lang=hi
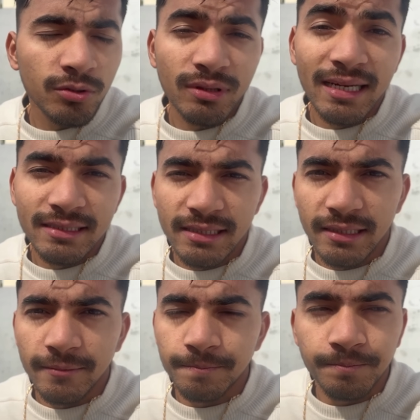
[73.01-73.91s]
तो लेट्स
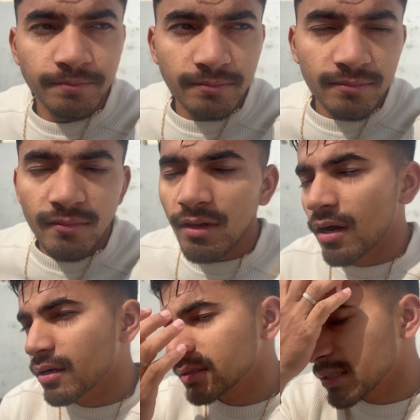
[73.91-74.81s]
सी
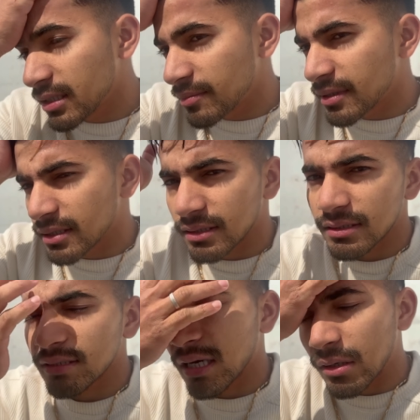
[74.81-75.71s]
आज के दिन में
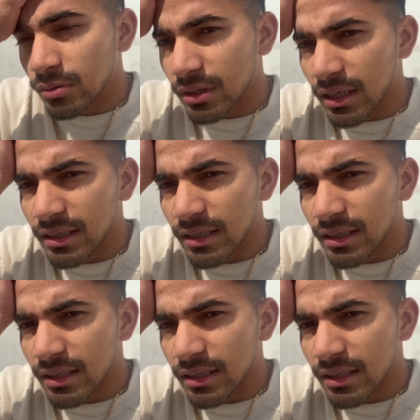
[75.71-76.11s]
क्या होता है